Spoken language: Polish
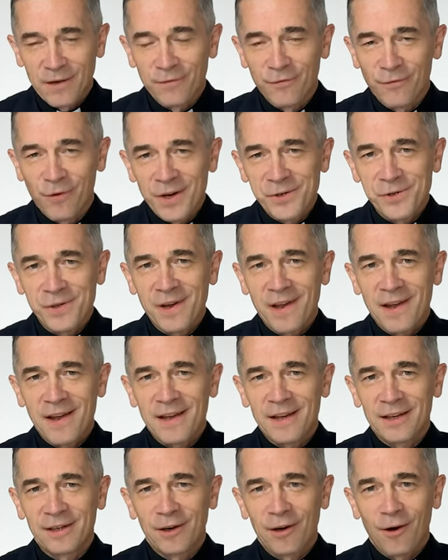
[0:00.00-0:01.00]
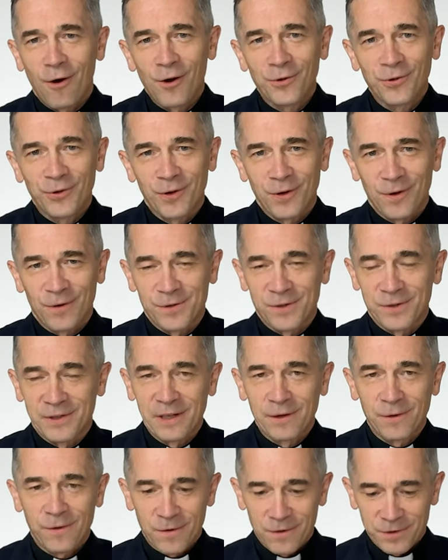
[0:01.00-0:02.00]
Właśnie o to chodzi,
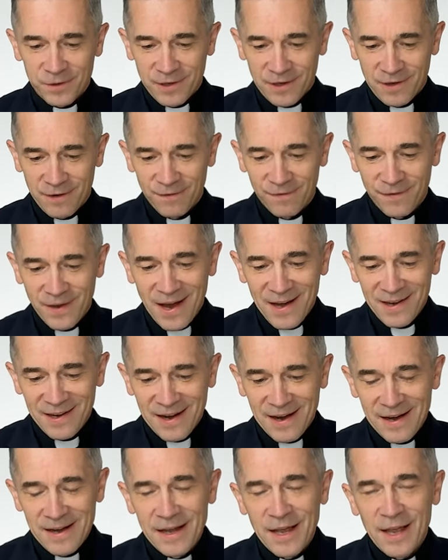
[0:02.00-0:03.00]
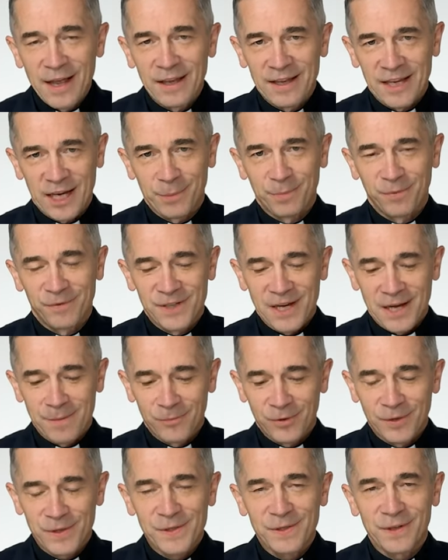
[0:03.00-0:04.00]
tylko że wiara, jak
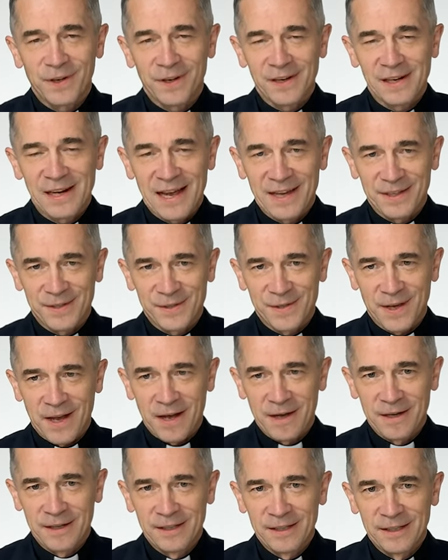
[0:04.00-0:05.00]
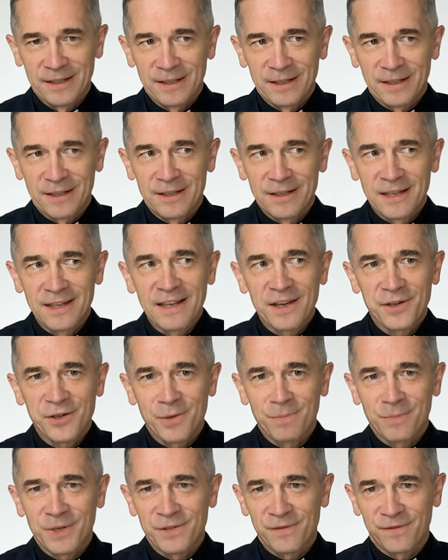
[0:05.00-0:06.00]
powiedziałem, to jest relacja. Nie da
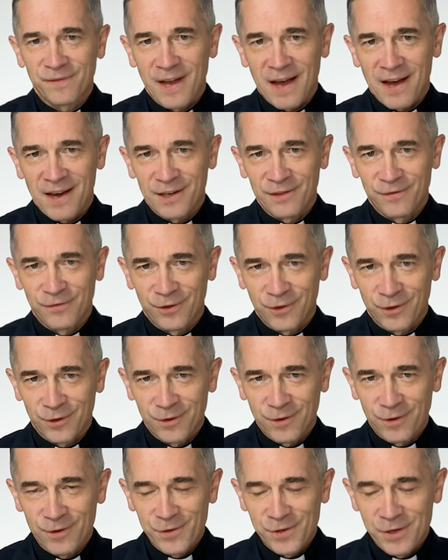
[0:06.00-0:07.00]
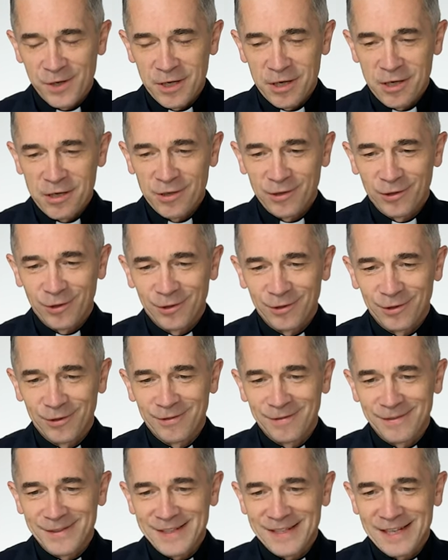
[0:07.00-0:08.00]
się mieć wiary w kogoś,
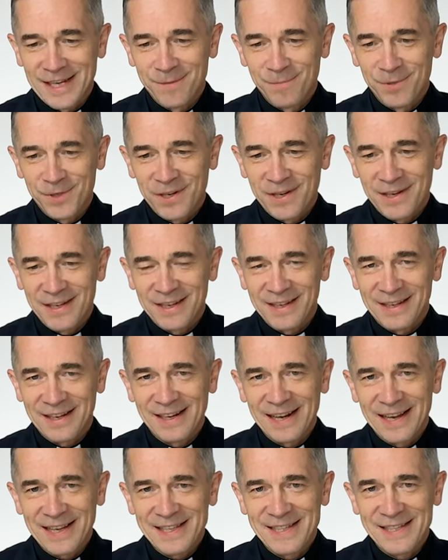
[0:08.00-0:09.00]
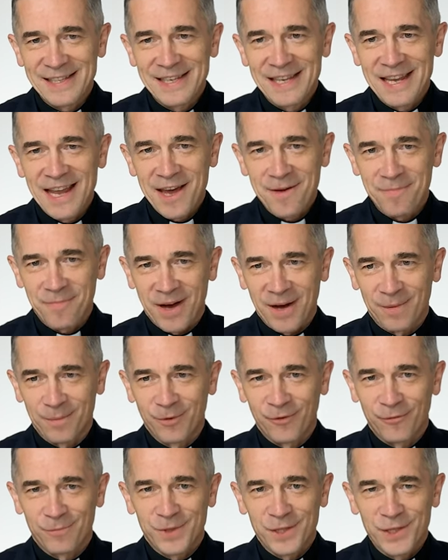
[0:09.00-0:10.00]
z kim się relacji nie ma,
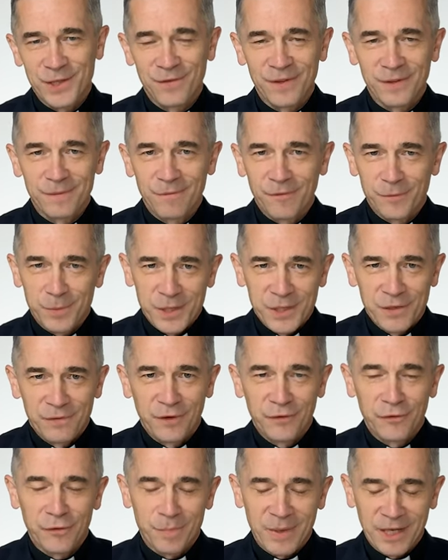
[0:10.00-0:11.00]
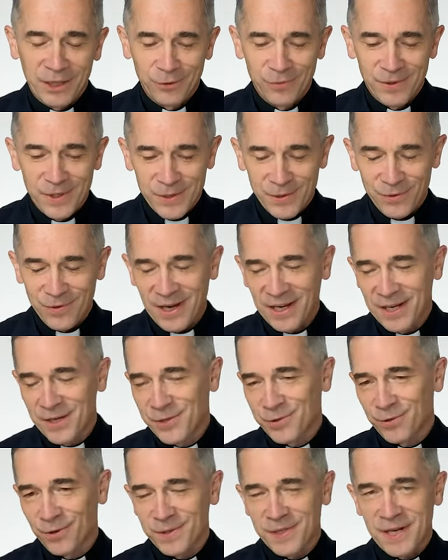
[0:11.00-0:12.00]
bo w, przeciwi, w przeciwnym wypadku jest to
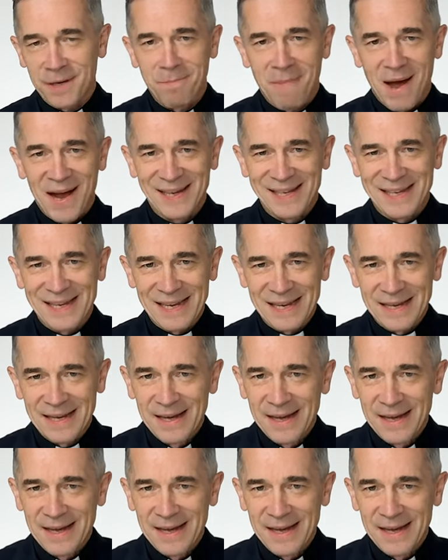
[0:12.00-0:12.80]
jakiś rodzaj magii,